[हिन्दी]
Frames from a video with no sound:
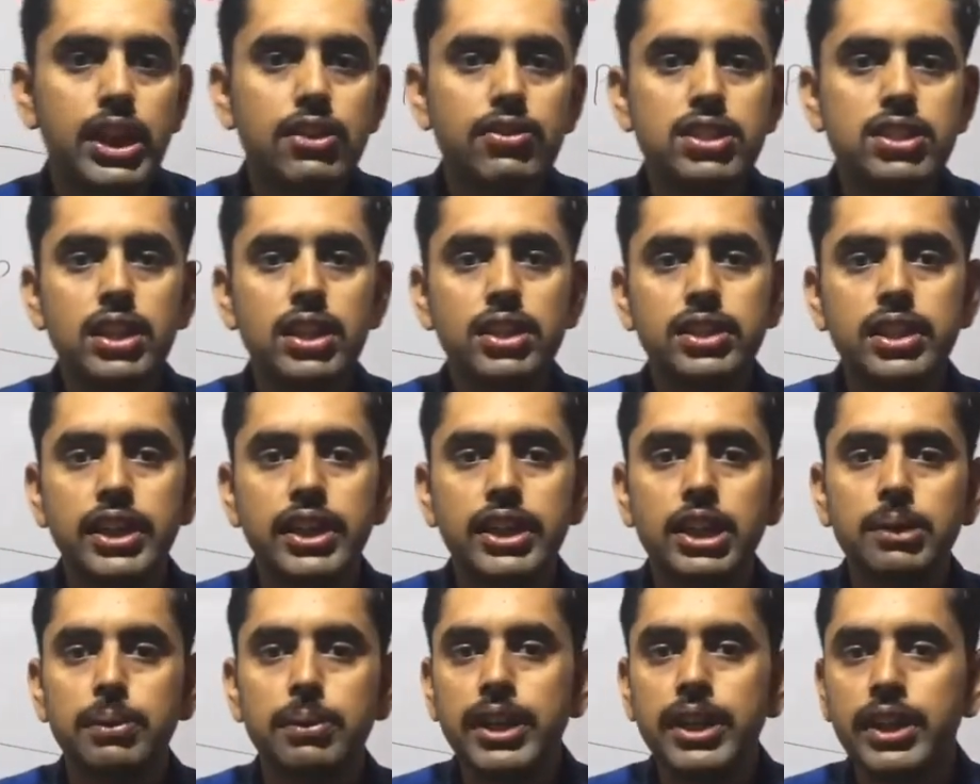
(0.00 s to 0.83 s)
करवा सकते
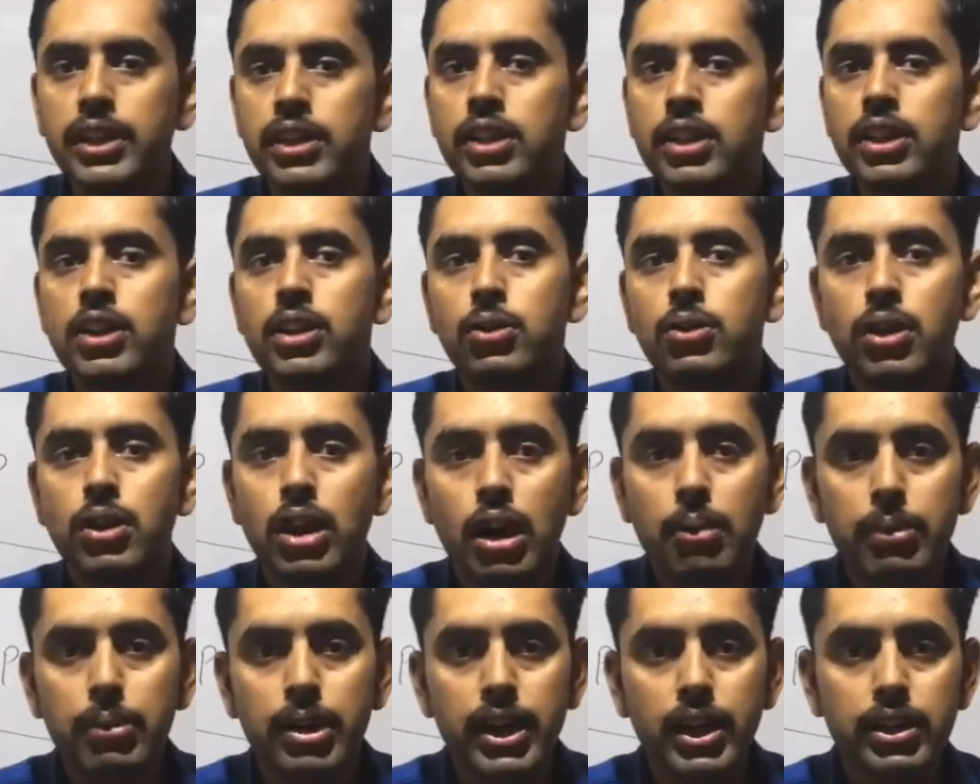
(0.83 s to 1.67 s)
हैं कि भाई
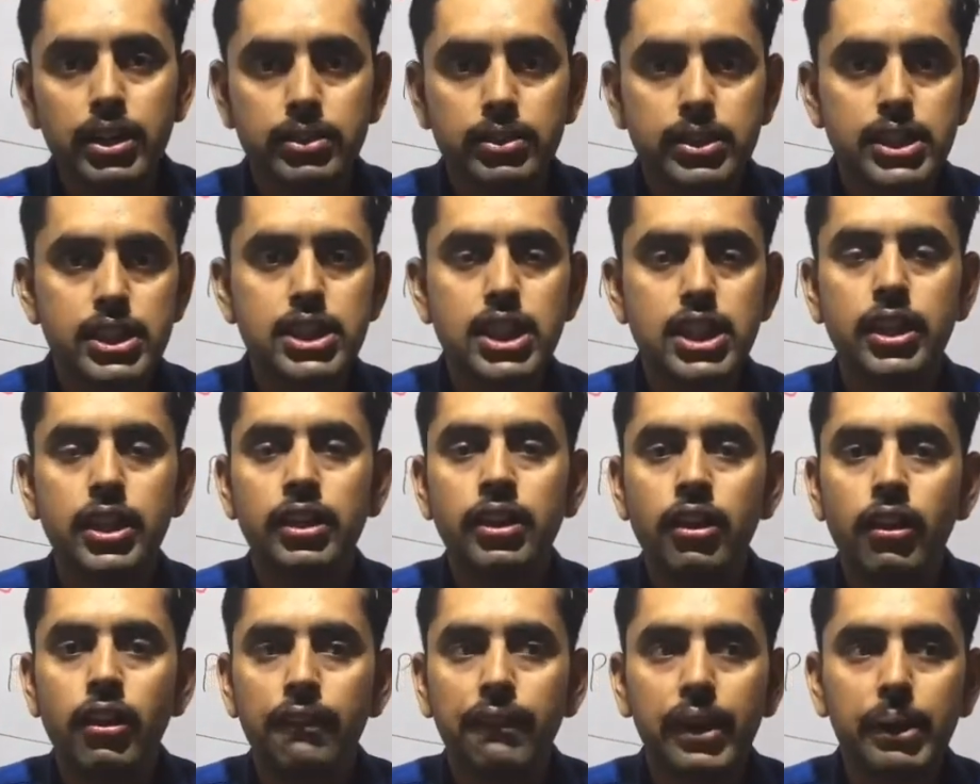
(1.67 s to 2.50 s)
हमारे जैसे
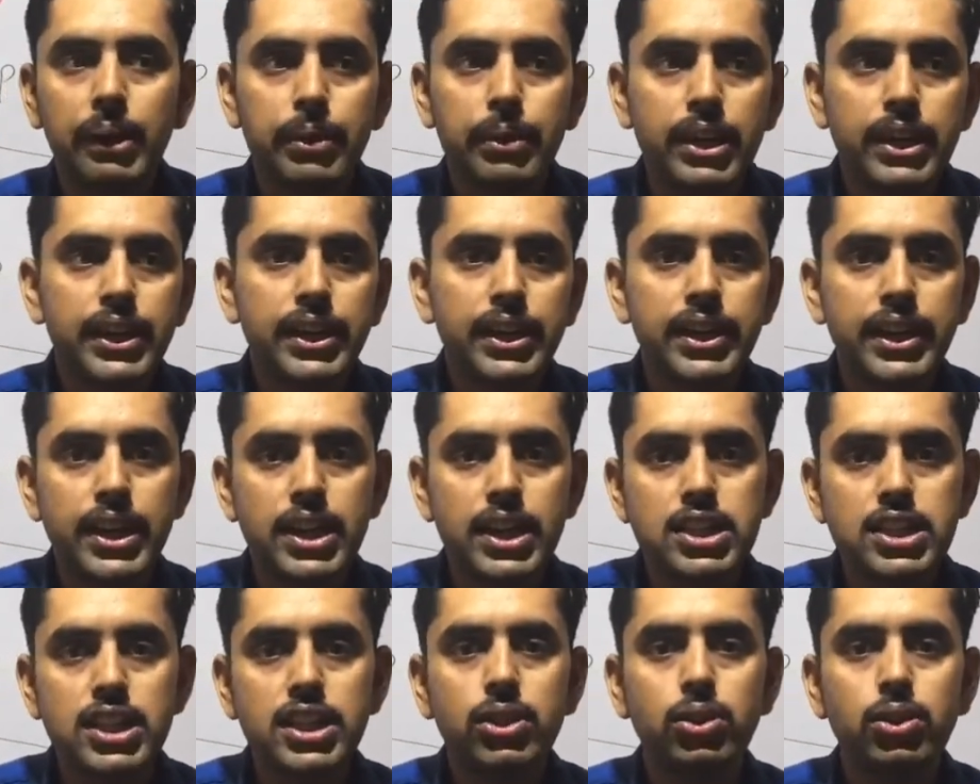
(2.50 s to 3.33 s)
फीमेल की
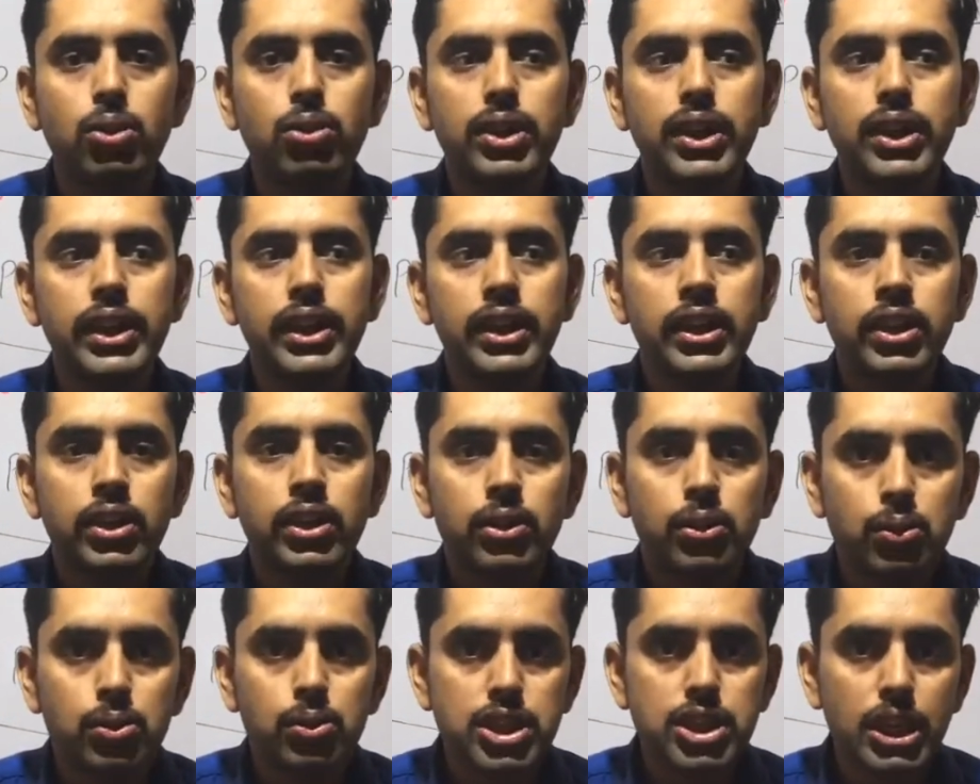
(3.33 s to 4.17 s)
टेस्टिंग होगी
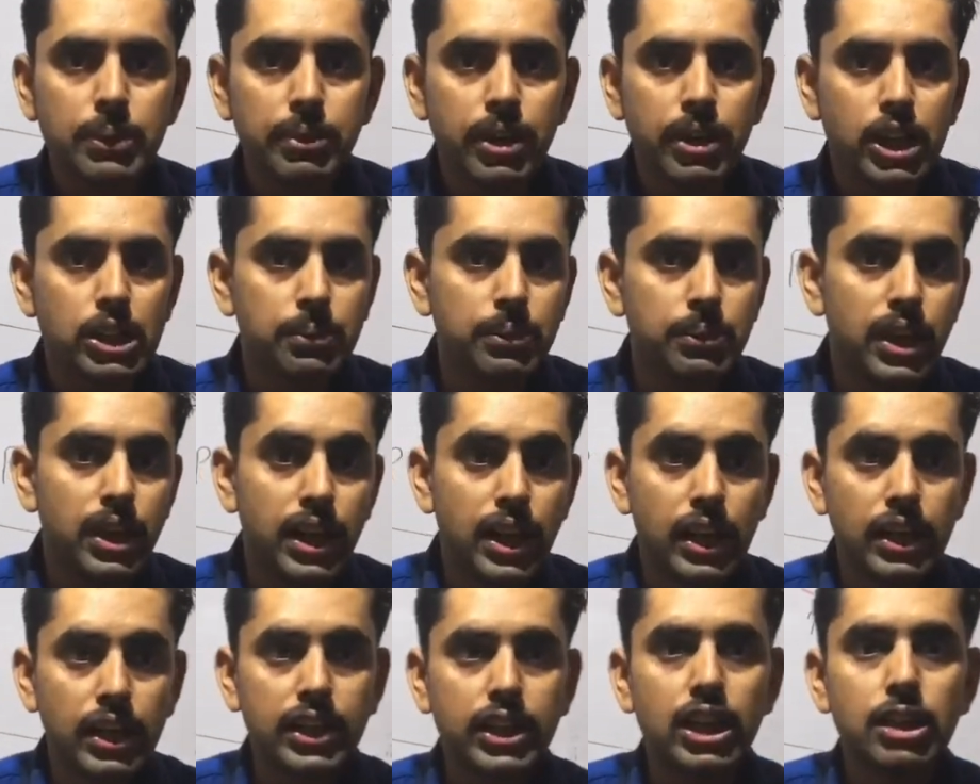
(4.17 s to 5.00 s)
उसके बाद में
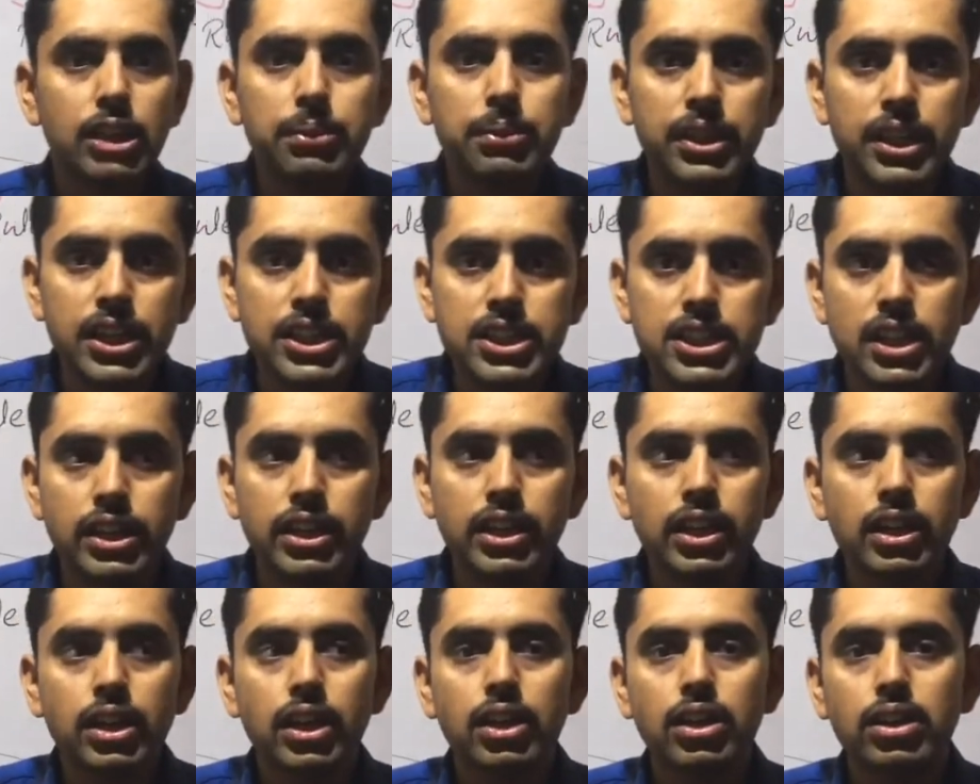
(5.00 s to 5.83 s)
अगर टर्मिनेशन